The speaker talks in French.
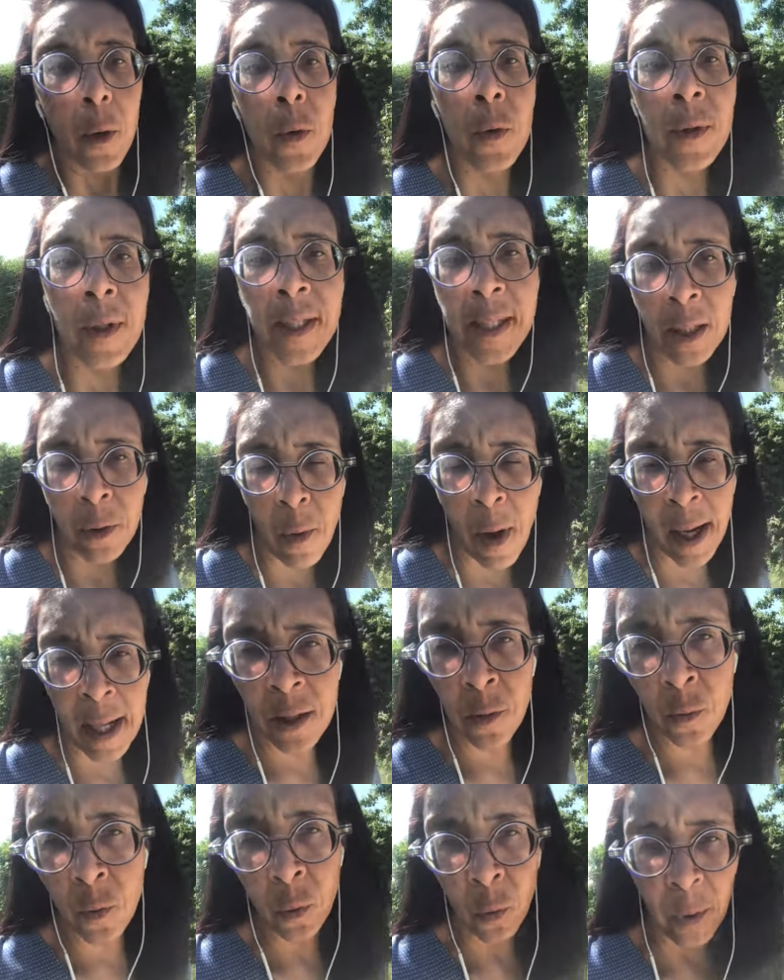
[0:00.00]
une de ces trois
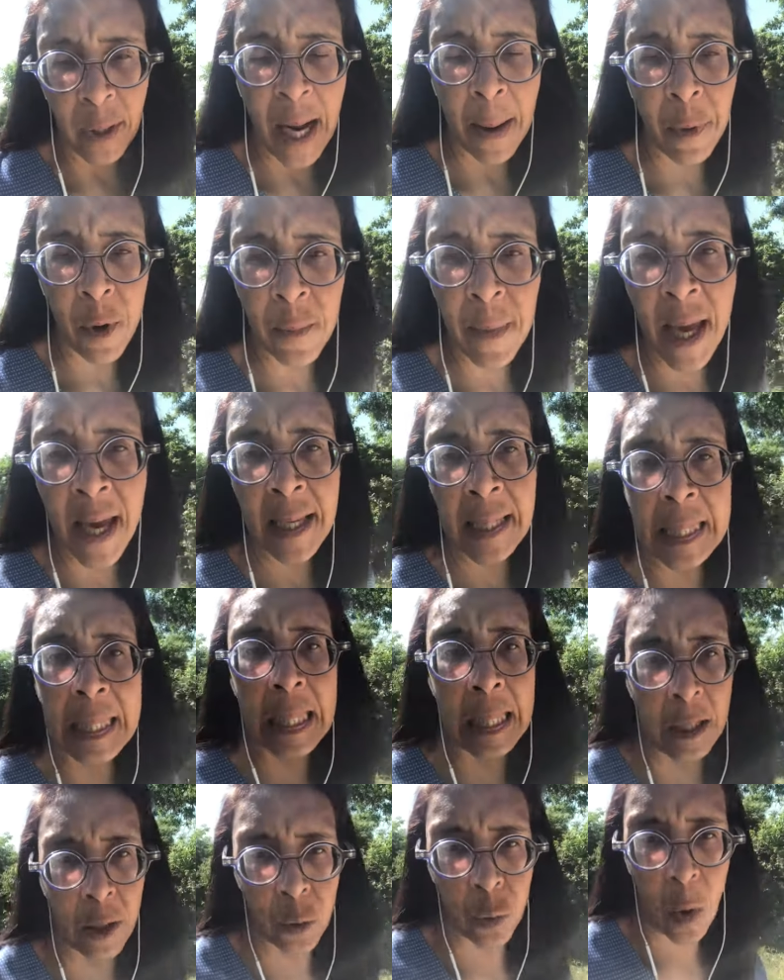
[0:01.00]
raisons, donc la première
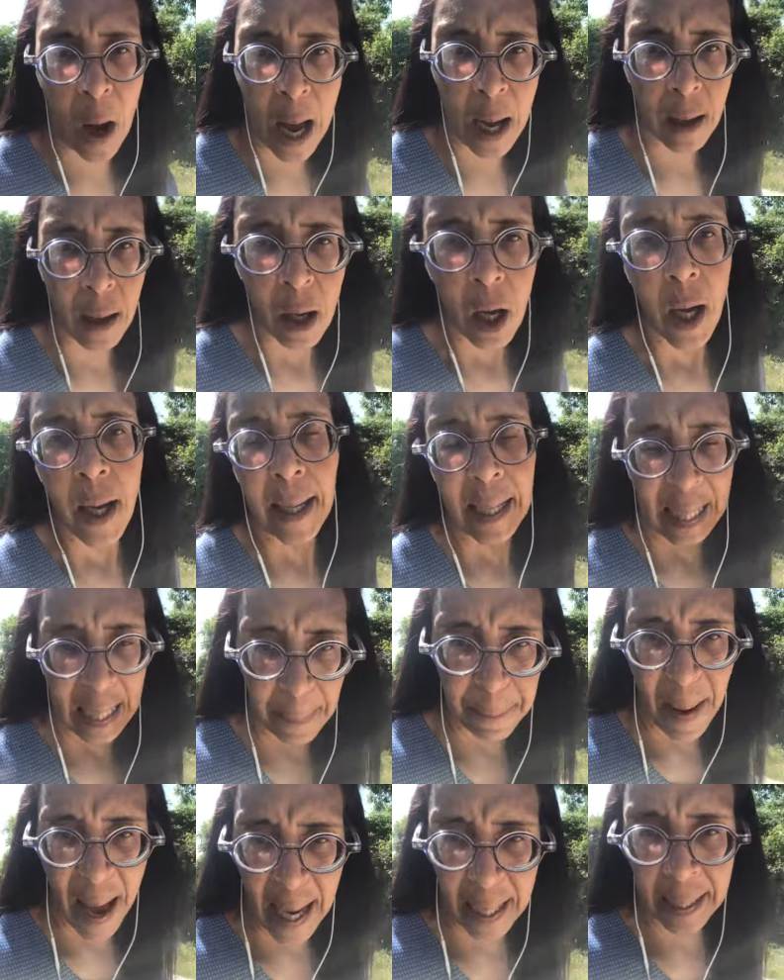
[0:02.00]
c'est soit
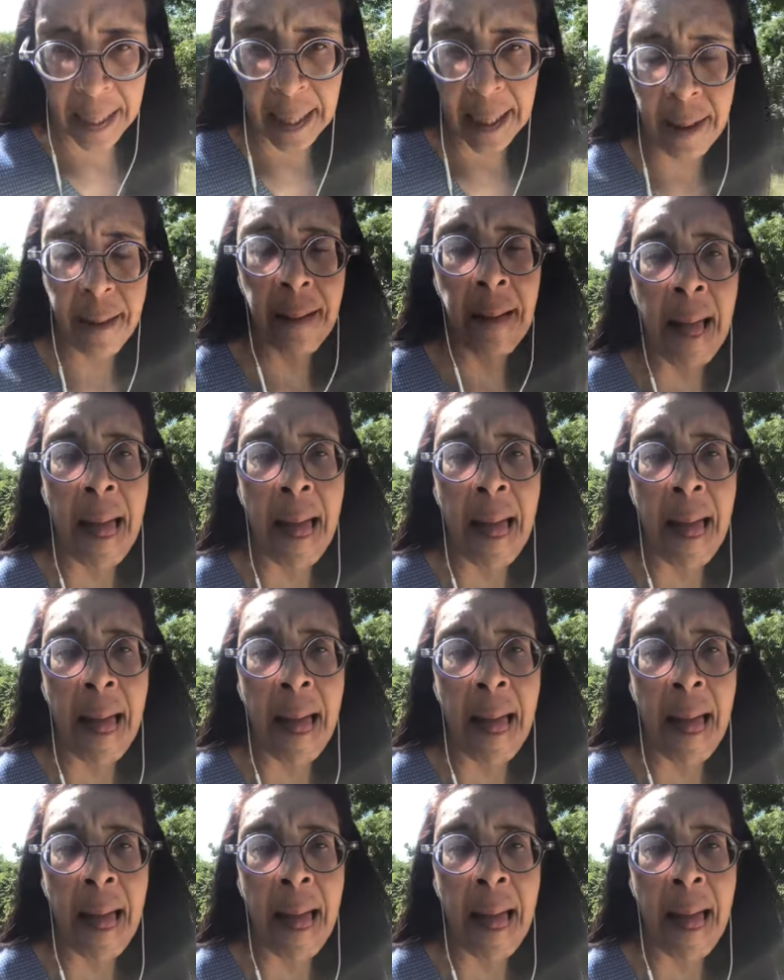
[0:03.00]
réparer,